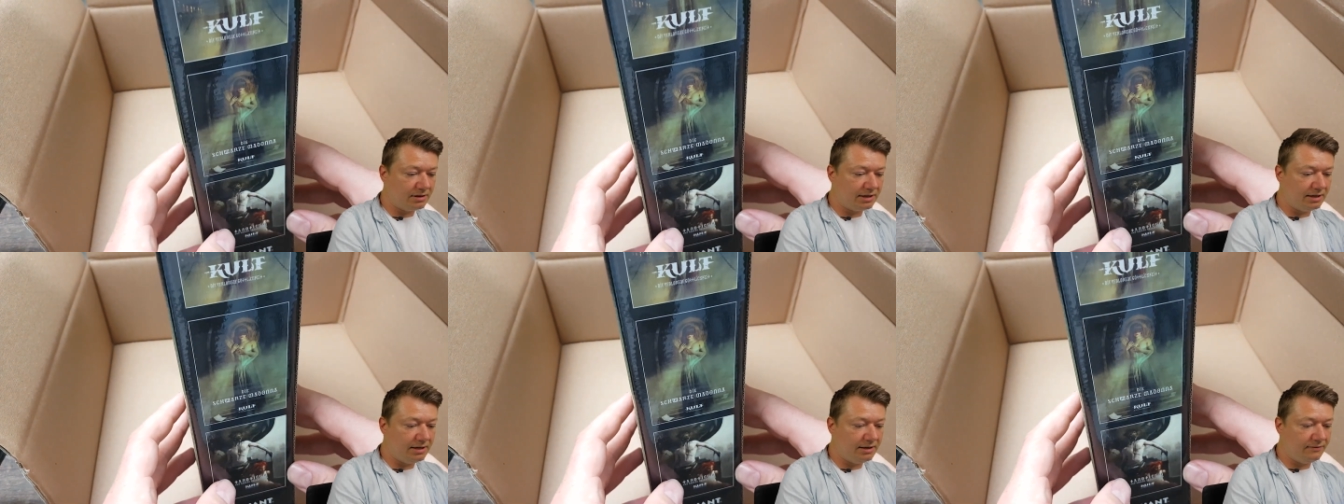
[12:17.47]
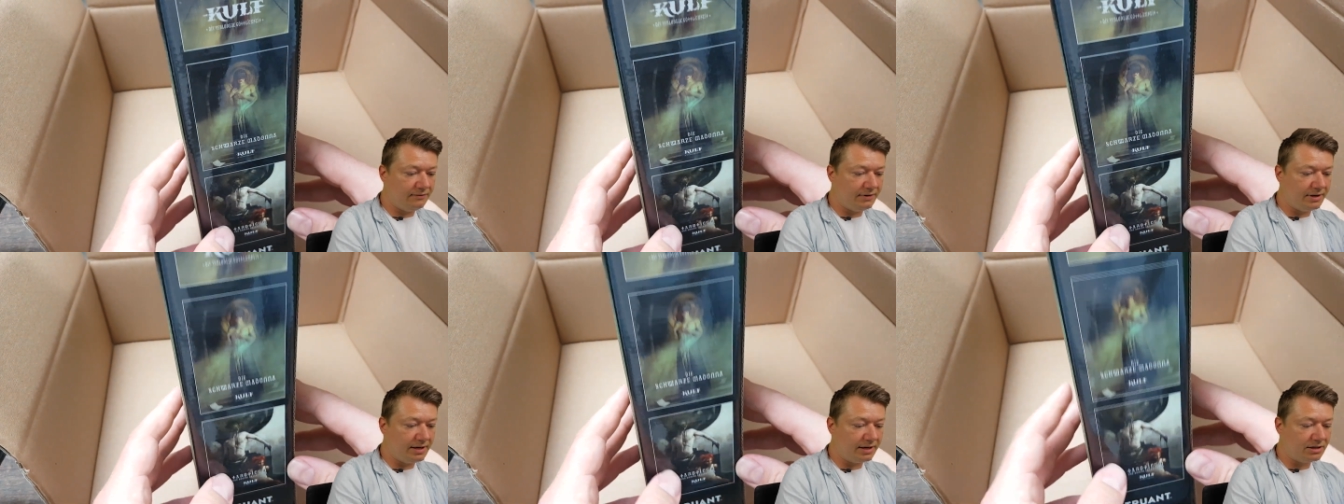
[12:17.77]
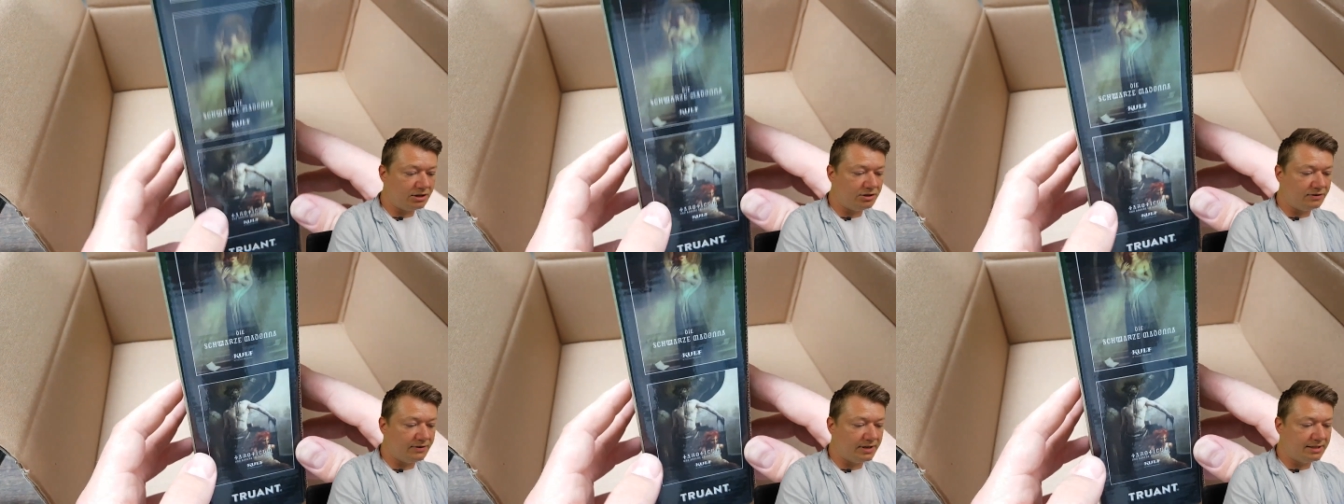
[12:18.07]
Regelwerk
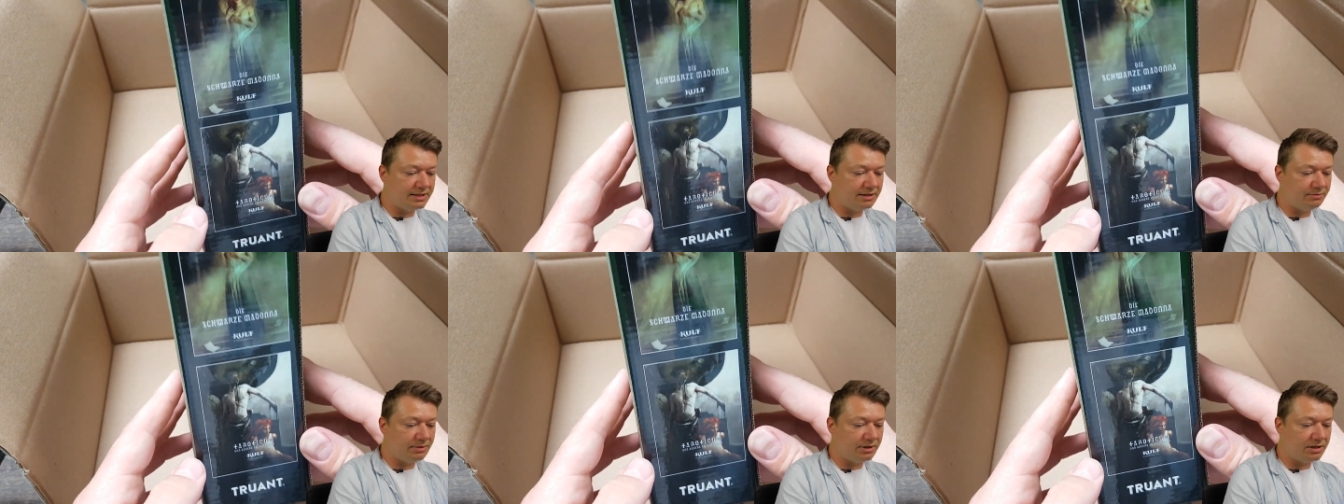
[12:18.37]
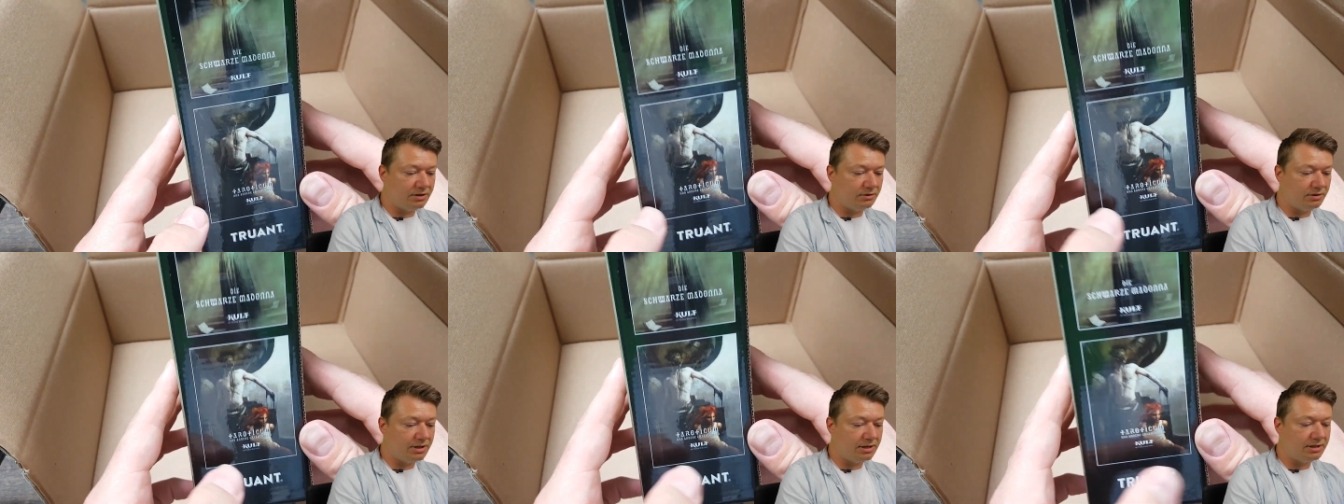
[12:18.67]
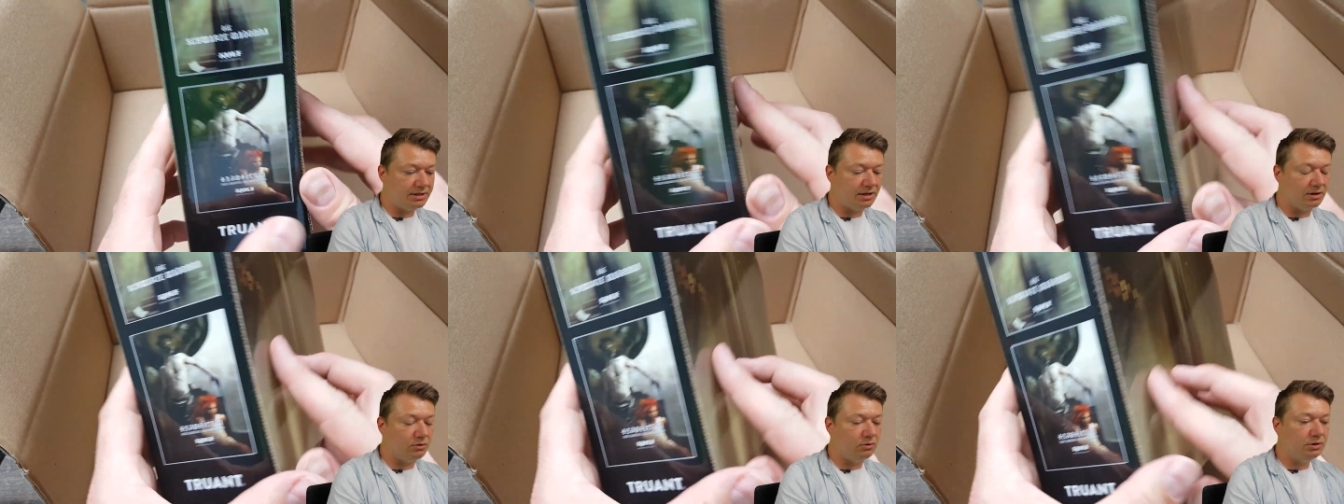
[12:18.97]
Schwarze Madonna
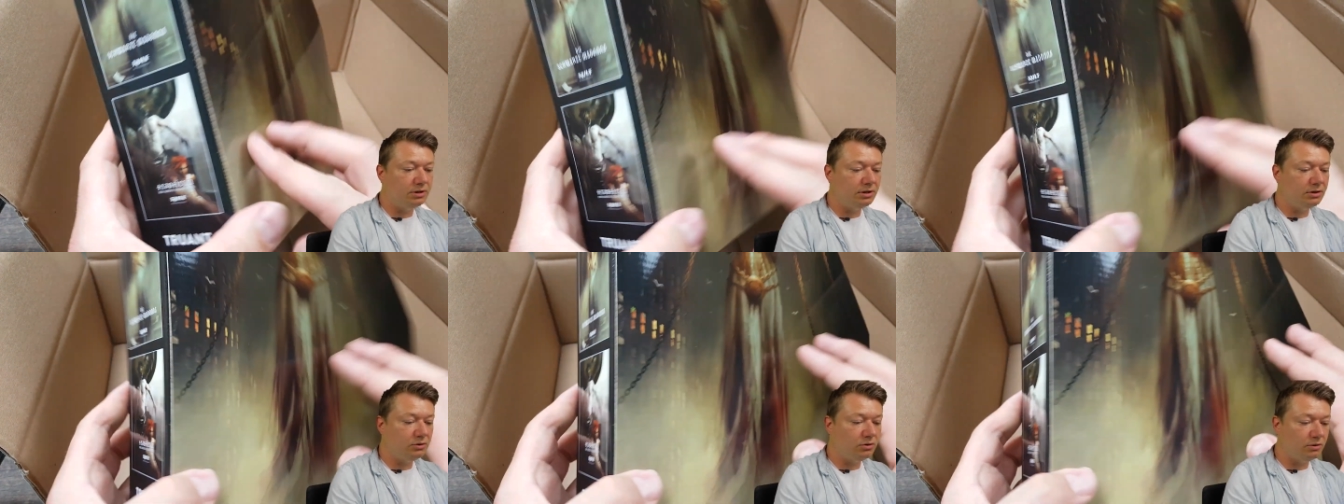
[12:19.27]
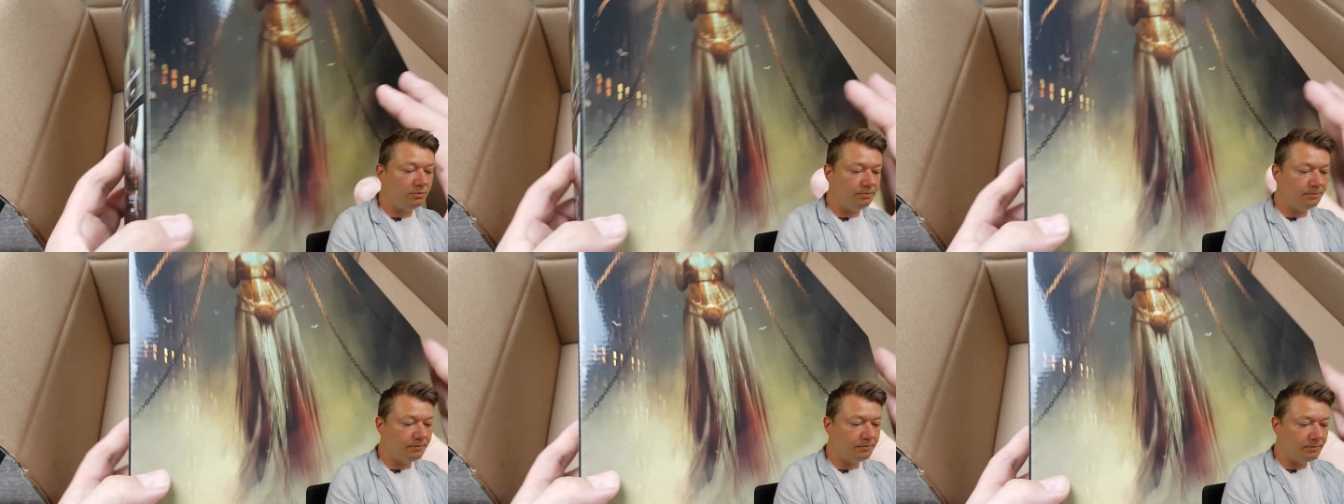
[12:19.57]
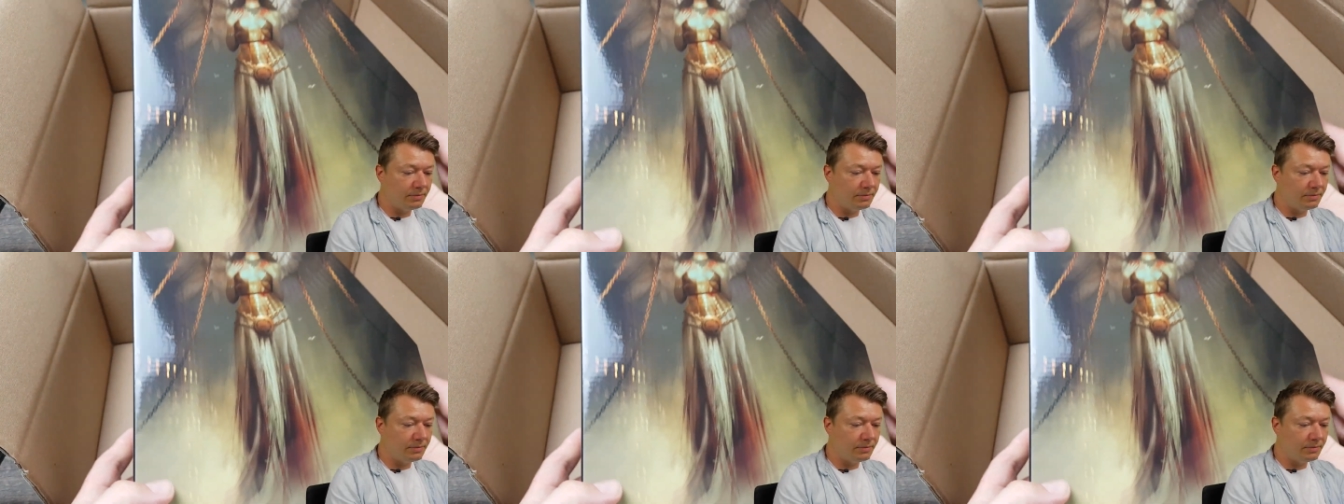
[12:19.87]
Tarotikum.